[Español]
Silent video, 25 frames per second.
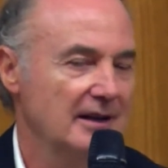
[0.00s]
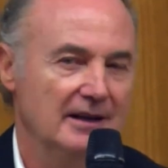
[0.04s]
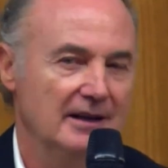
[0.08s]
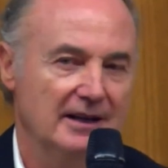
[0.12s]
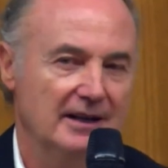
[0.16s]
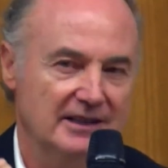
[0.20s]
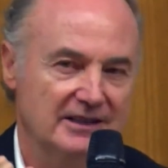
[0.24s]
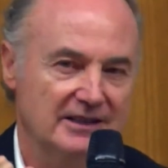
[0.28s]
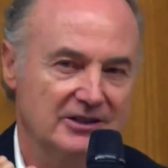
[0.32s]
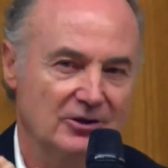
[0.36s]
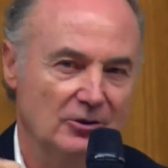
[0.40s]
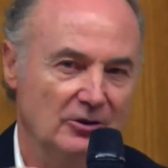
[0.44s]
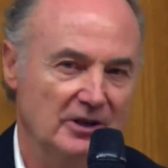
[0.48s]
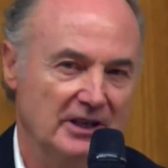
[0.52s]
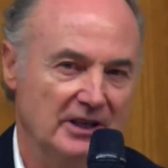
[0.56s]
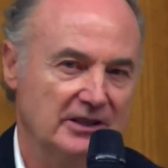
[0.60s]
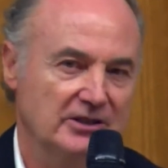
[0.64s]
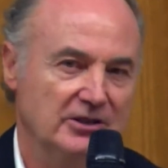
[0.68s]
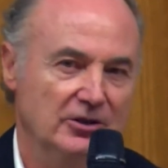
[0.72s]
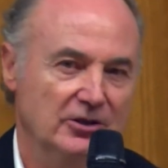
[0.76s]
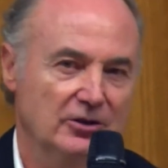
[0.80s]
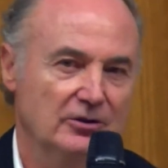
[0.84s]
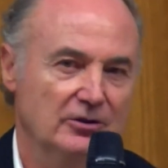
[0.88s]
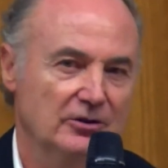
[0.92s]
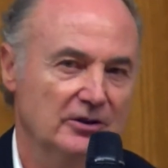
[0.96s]
la
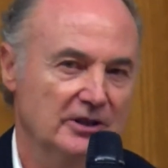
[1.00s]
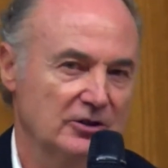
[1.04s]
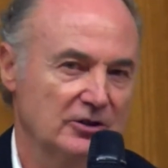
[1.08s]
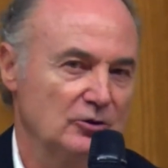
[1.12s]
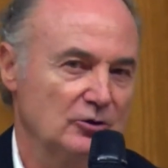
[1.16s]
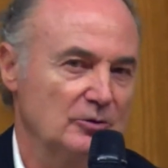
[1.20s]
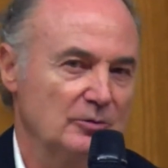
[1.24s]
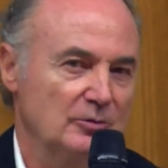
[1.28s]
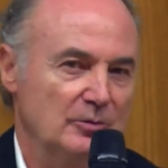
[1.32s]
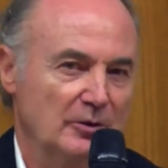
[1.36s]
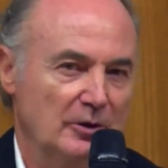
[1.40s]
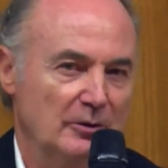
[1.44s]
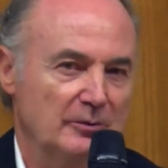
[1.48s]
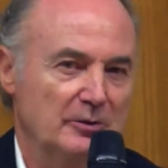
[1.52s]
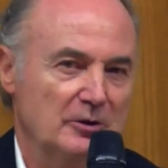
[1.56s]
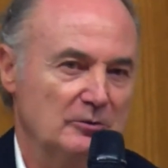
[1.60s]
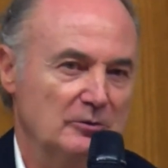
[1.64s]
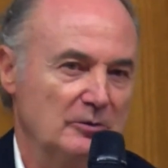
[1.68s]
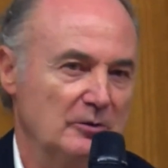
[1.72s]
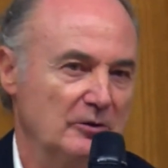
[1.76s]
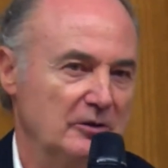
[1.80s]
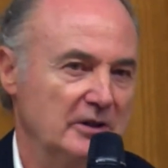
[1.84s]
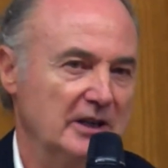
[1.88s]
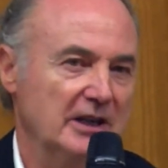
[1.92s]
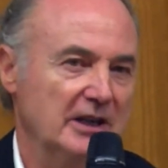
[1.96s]
desconexión de sus propios
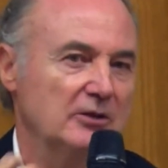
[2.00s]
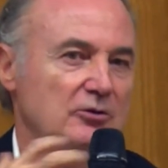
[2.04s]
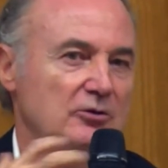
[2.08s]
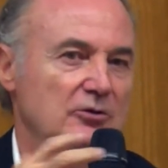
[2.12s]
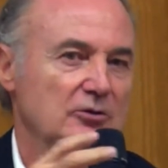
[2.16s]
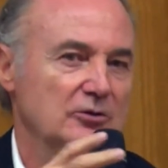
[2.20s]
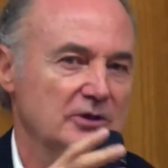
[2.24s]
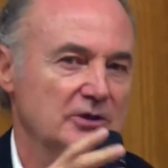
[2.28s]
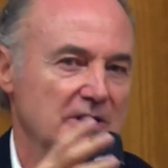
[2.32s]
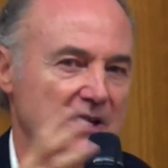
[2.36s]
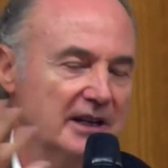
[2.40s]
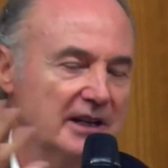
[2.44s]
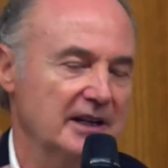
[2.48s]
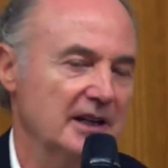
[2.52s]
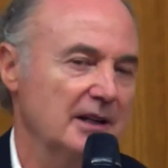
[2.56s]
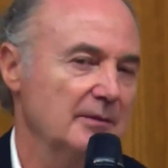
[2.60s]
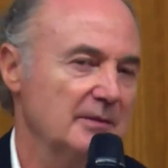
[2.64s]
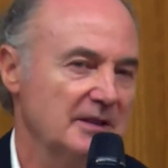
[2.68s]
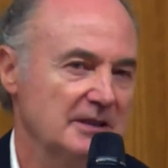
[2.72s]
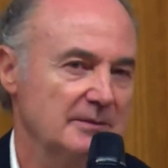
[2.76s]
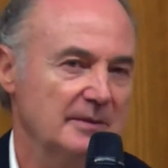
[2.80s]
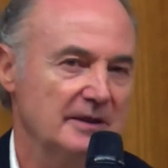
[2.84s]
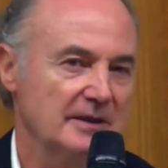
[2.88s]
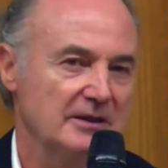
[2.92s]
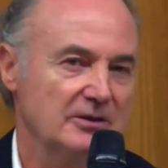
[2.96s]
proyectos, de las
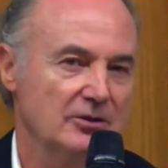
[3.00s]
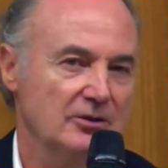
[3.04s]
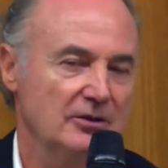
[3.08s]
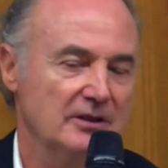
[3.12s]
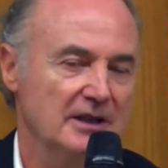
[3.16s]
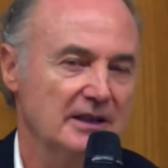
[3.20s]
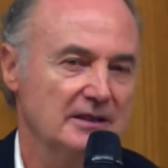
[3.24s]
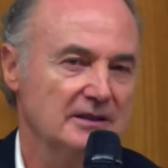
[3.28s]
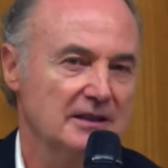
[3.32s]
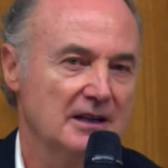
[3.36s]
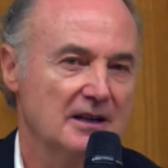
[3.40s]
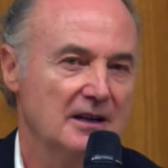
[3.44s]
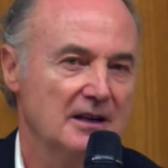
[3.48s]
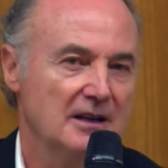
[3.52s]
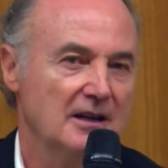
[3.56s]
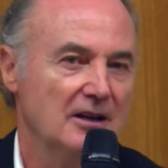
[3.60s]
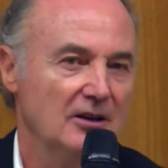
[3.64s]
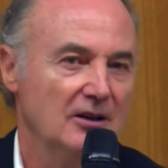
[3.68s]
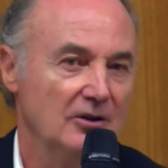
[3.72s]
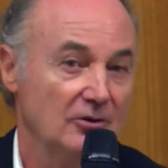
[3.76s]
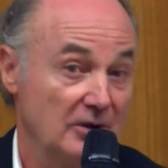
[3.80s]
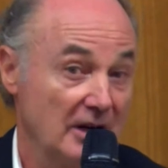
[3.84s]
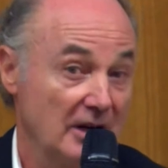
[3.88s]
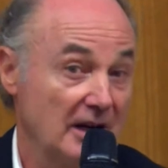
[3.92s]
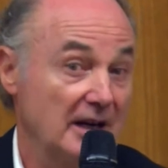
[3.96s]
demás personas,
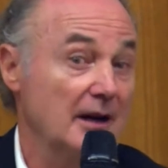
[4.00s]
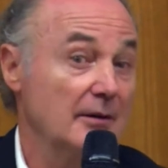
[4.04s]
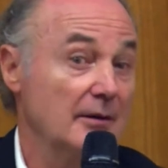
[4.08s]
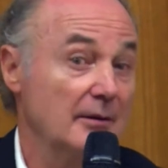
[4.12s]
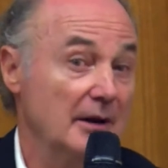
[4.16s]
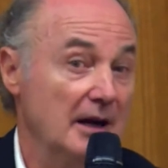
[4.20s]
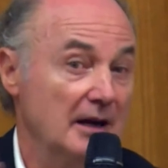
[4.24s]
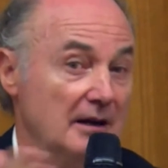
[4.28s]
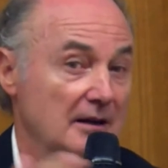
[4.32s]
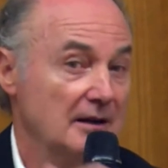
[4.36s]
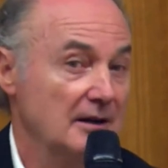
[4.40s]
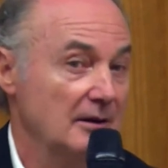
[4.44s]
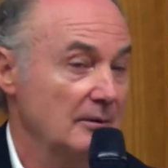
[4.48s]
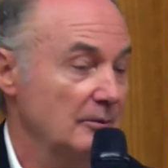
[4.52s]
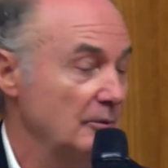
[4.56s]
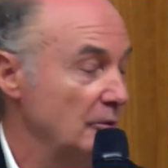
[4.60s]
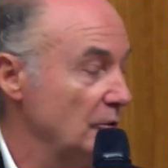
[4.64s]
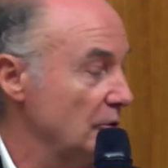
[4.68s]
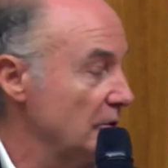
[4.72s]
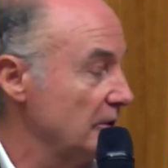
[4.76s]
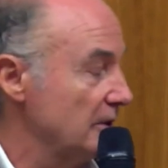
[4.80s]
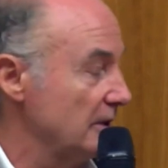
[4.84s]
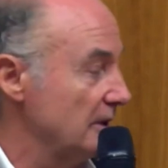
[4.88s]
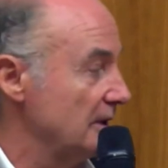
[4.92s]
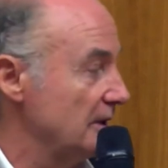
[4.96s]
lo que acaba
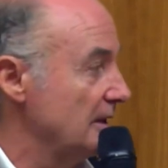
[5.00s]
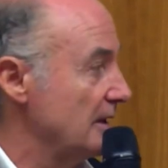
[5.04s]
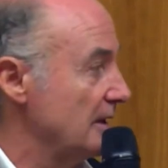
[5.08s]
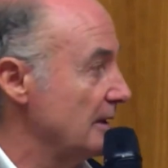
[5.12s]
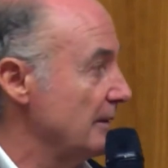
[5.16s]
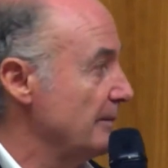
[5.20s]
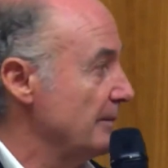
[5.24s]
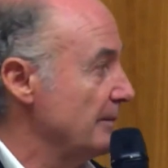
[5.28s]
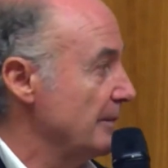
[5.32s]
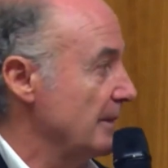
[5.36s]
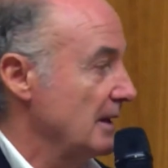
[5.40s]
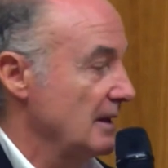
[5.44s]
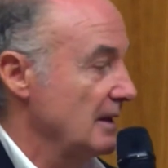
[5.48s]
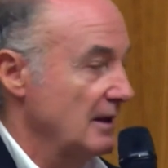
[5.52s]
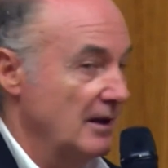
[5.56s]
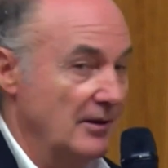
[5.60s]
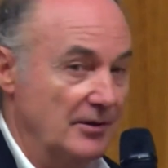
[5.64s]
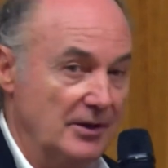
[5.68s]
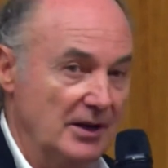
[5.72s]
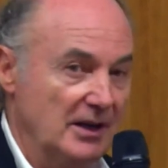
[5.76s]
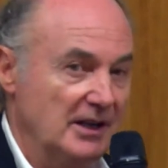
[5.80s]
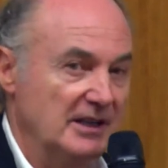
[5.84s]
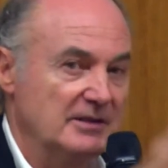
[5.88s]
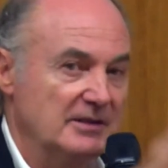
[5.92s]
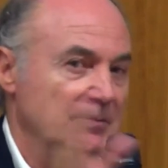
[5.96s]
por eh,
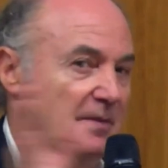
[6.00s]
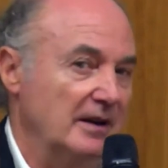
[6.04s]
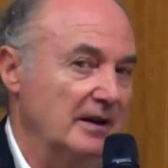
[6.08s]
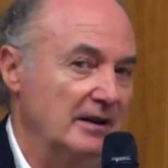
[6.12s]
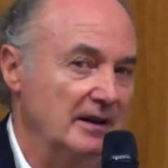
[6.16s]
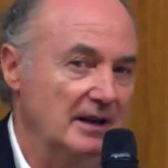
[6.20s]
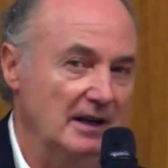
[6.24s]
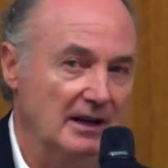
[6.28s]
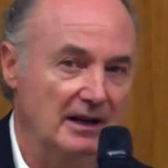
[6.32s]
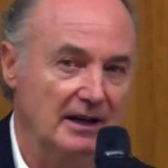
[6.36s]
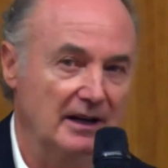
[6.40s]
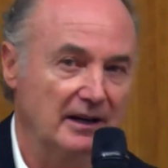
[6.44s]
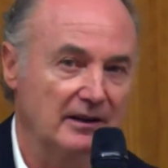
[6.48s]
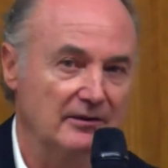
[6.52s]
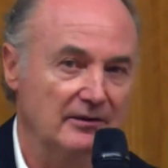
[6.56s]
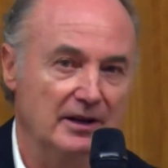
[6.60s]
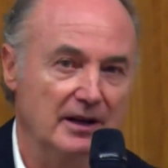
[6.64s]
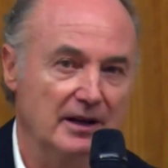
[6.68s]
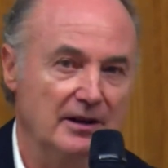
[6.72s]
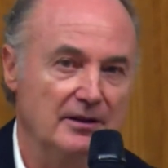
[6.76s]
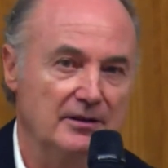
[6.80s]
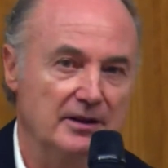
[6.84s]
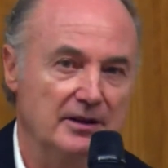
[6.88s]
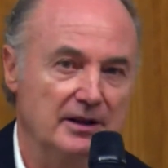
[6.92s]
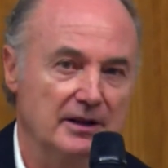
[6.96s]
hacerles perder la
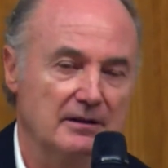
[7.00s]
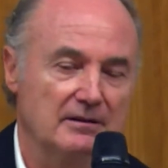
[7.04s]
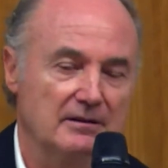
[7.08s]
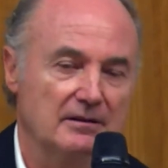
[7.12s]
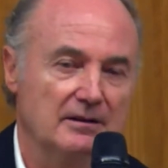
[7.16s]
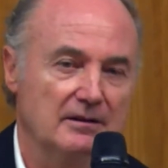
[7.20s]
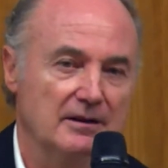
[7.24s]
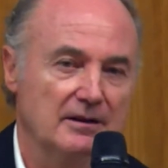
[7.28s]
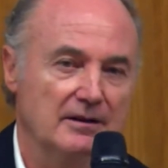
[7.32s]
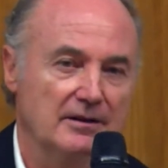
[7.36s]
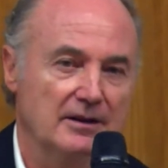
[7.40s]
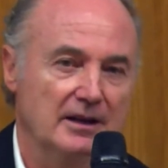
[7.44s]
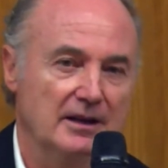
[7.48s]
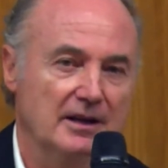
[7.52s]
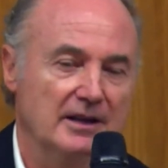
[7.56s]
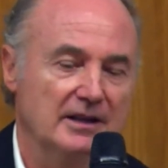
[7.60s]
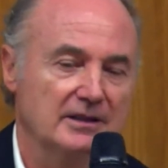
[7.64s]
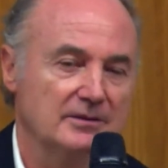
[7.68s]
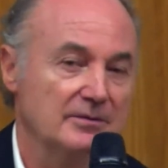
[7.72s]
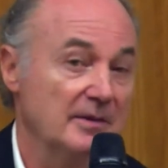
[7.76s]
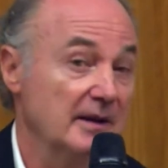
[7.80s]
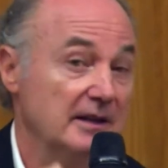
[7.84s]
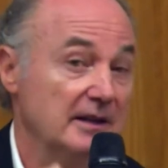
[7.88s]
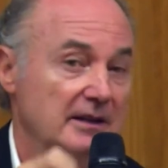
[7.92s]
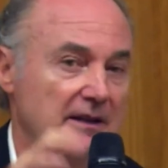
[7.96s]
referencia,
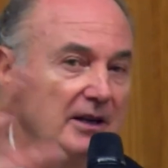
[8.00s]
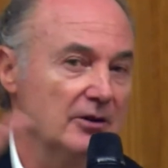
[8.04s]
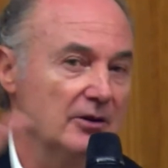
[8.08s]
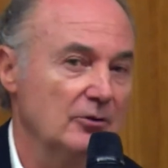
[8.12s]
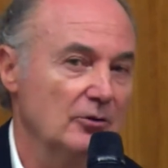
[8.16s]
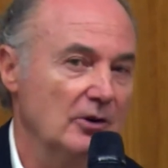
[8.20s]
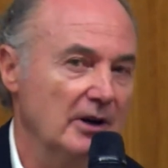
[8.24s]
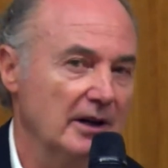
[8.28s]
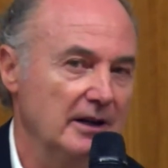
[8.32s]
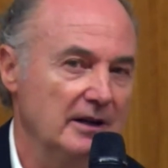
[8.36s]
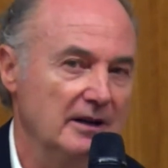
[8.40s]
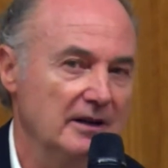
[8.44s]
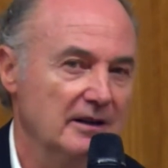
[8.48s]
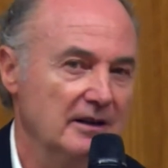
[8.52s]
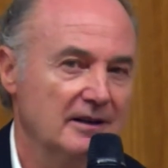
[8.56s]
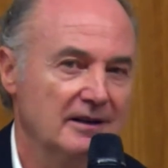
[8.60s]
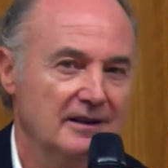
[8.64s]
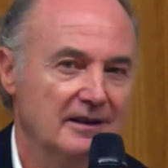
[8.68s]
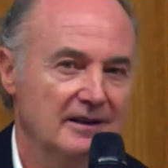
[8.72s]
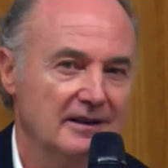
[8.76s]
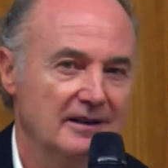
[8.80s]
hacerles ver que no hay...